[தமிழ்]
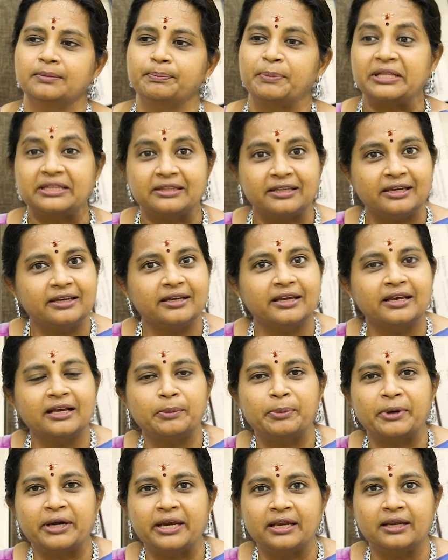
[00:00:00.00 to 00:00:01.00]

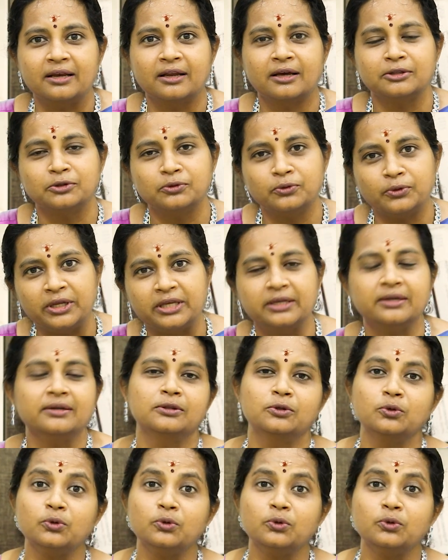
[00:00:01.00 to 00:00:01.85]
பத்திரிகைகள் படிக்கலாம் துணிக்கு